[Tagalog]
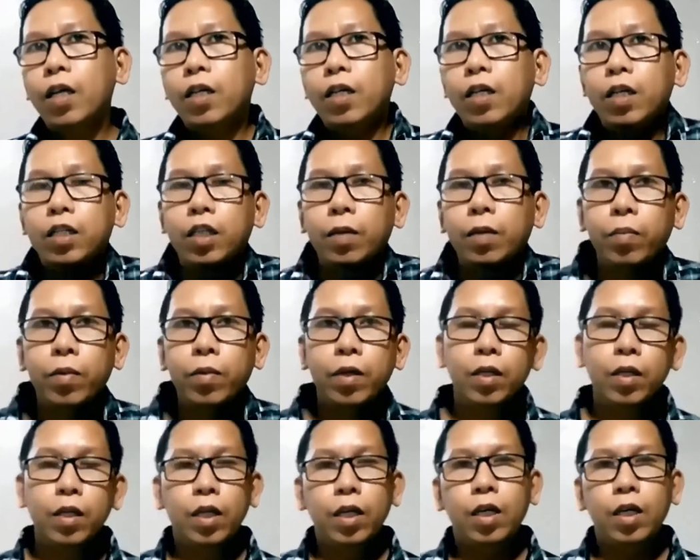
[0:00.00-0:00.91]
isip
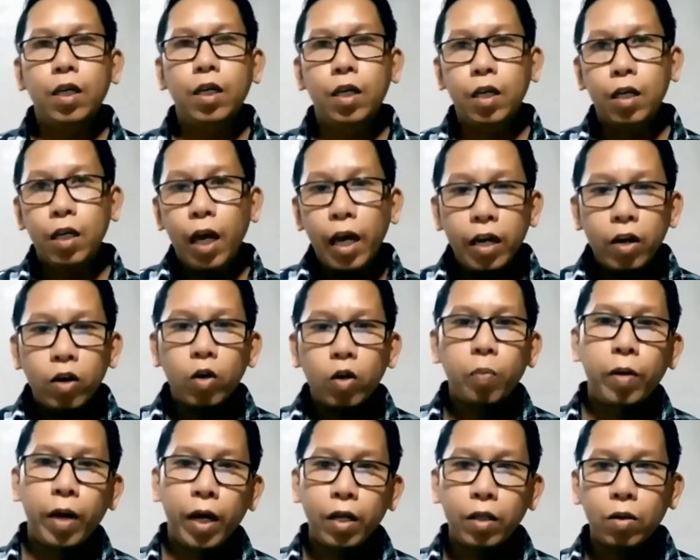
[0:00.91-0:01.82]
ni Lenny
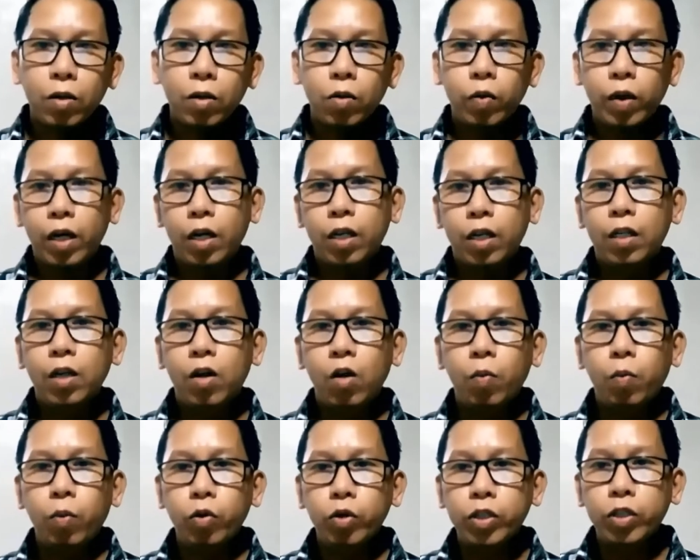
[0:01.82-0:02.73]
Robredo, well, hindi
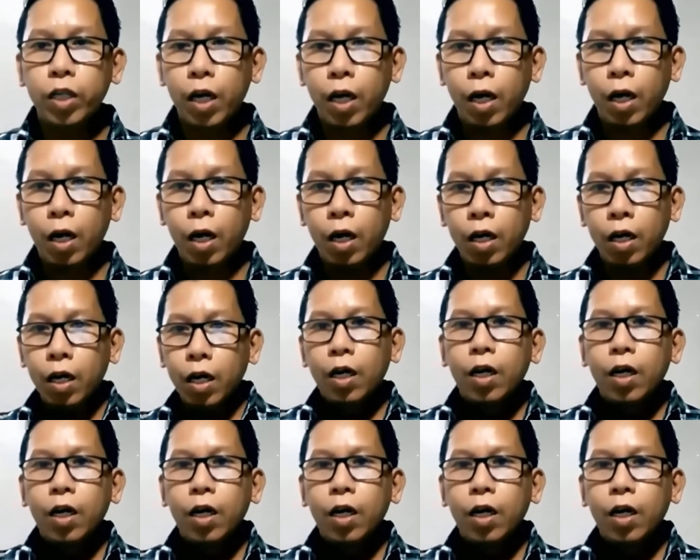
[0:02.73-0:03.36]
ko po siya